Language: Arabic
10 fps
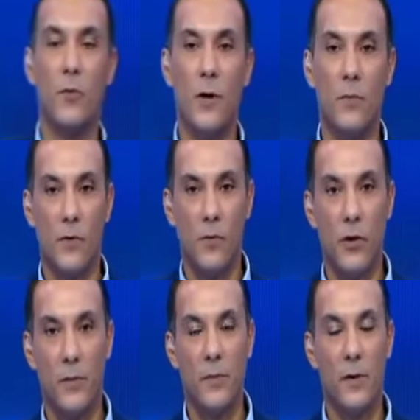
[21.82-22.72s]
مهم
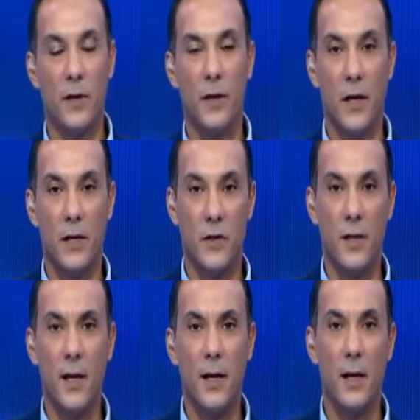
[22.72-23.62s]
ومهم آه،
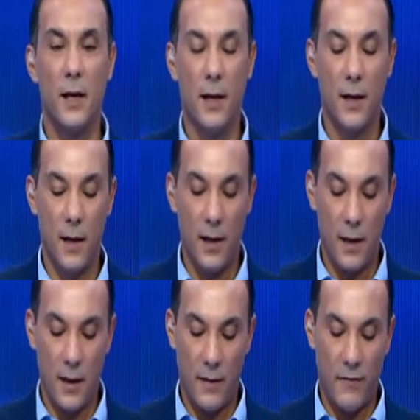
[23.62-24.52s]
جدا
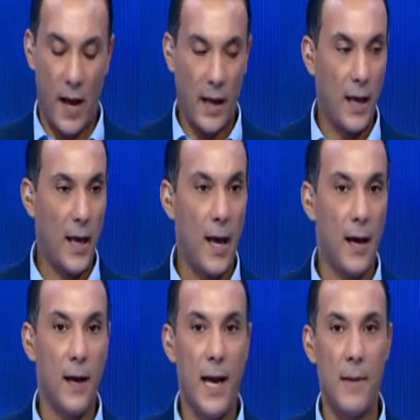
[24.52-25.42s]
آه، في الحقيقه
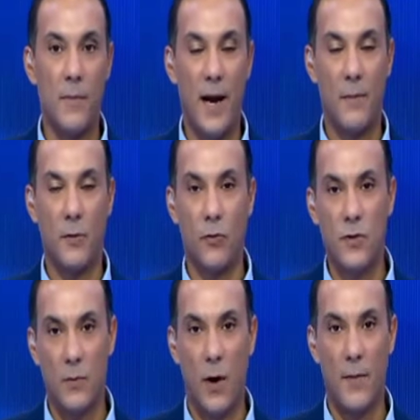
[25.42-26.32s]
آه، لاعب الملعب
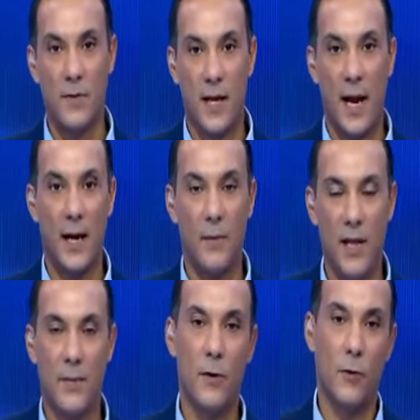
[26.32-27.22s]
التونسي محمد صالح
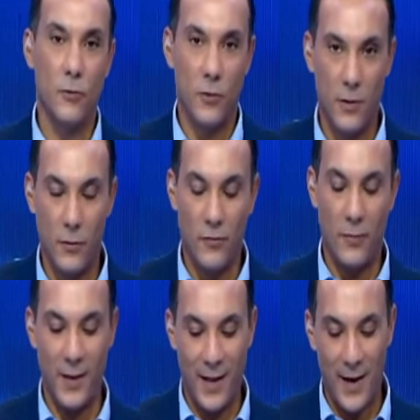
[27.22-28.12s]
المهذبي اللي كنت ريتوه في
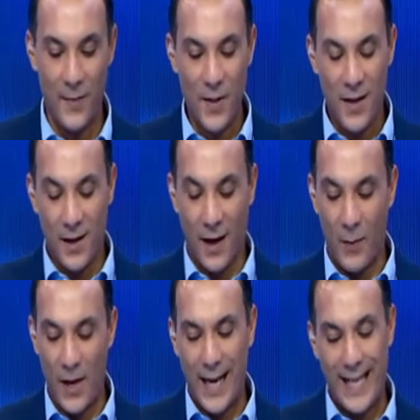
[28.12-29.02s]
المطار
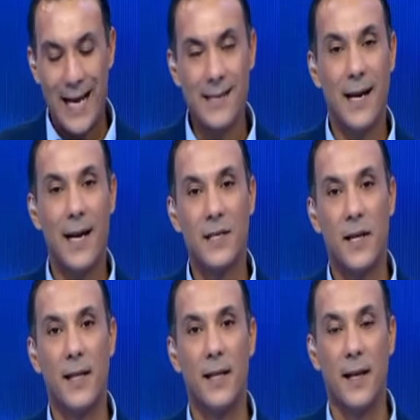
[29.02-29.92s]
قبليك تحصل على
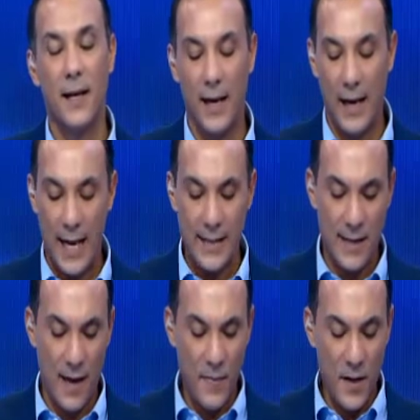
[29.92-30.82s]
شهاده
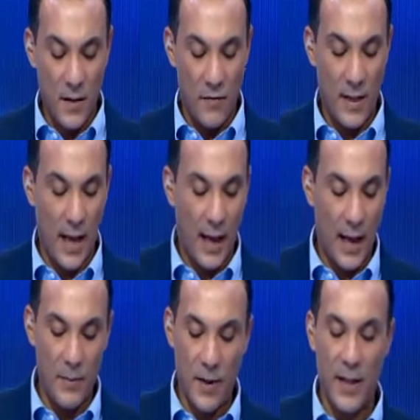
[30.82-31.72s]
الهندسه في
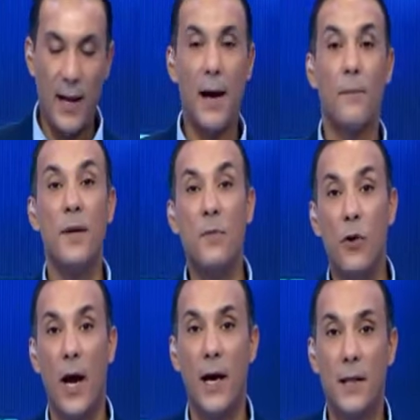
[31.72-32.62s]
الطاقه البديله
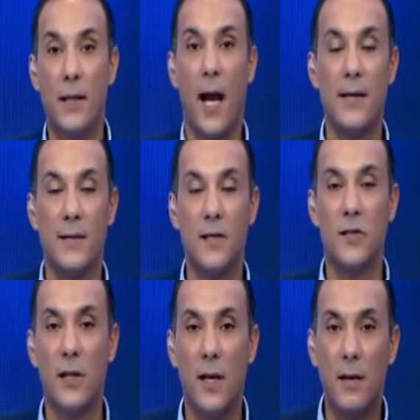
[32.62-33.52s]
بملاحظه حسن
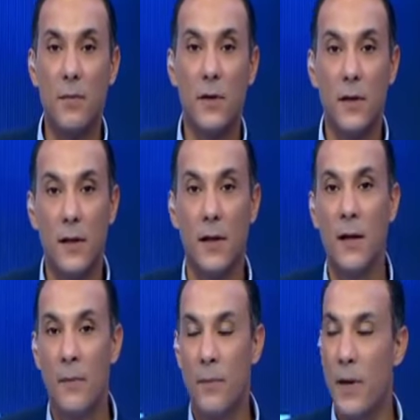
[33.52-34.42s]
جدا من
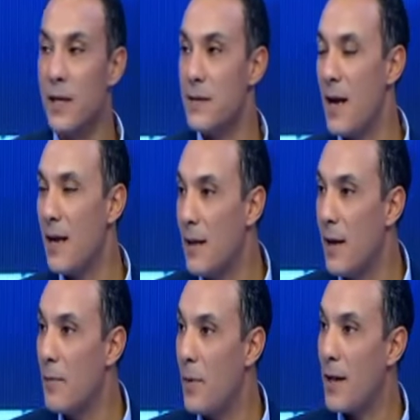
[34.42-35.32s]
من
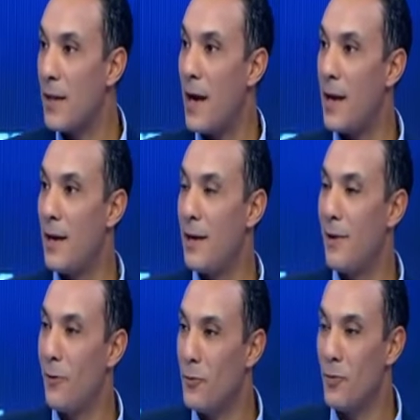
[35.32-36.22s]
لينساتا المعهد الاعلى
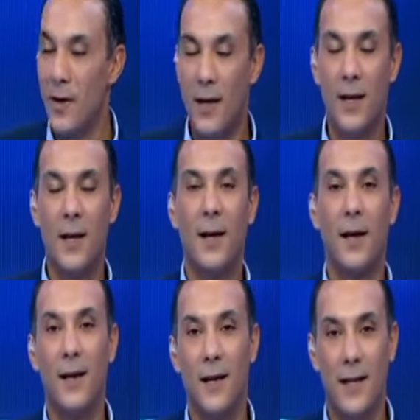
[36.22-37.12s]
للعلوم
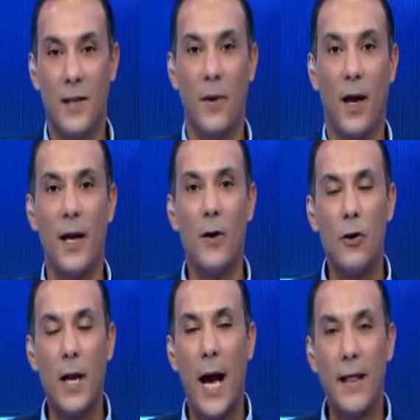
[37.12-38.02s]
التطبيقيه
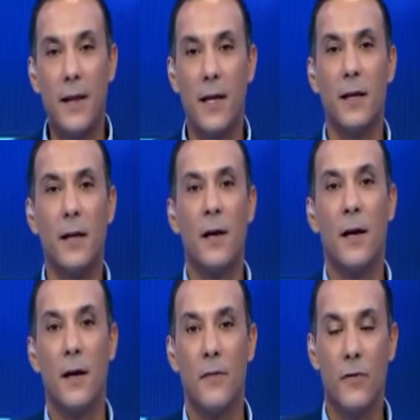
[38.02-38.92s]
كنا حاضرين
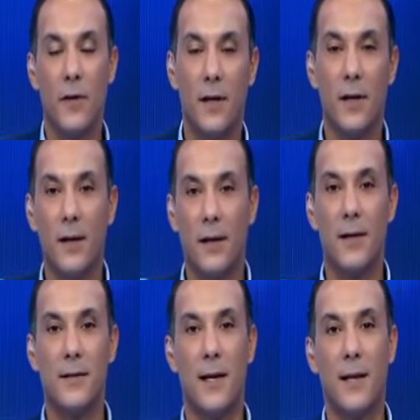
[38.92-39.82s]
آه، في آه،
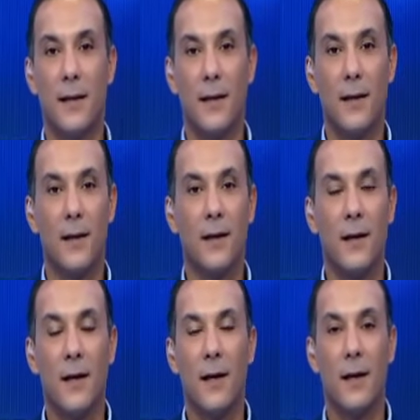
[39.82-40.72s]
رساله
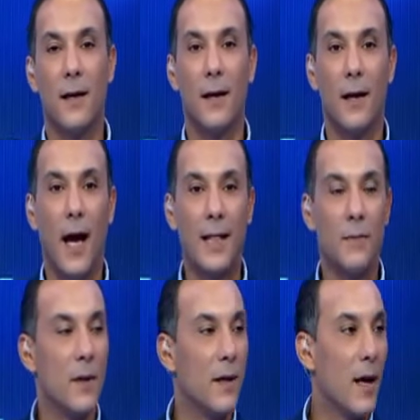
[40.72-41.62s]
آه،
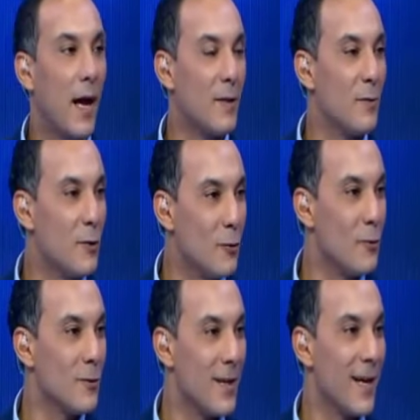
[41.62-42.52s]
ختم ختم
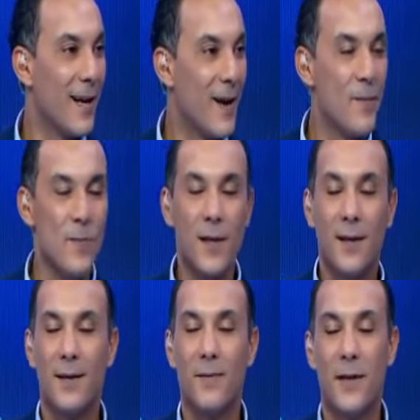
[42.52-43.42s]
الدروس هكا
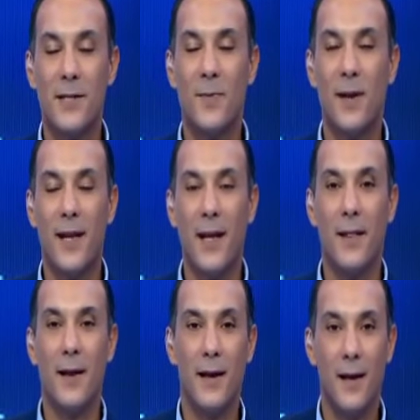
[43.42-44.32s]
بالنسبه
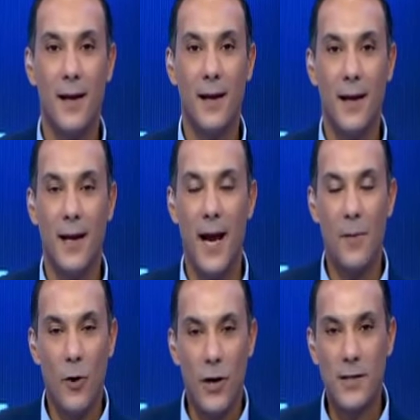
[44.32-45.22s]
لهذا
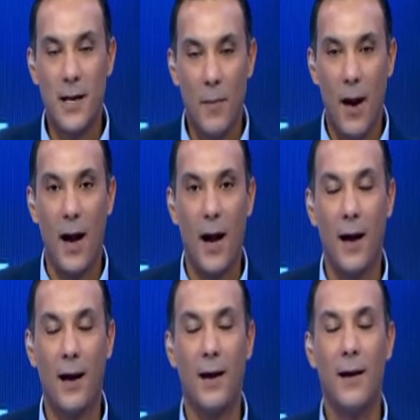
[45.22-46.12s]
اللاعب وعشنا
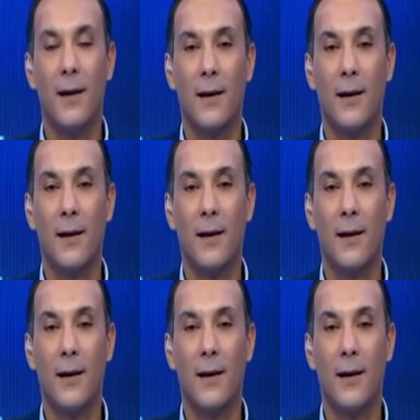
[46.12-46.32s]
معاها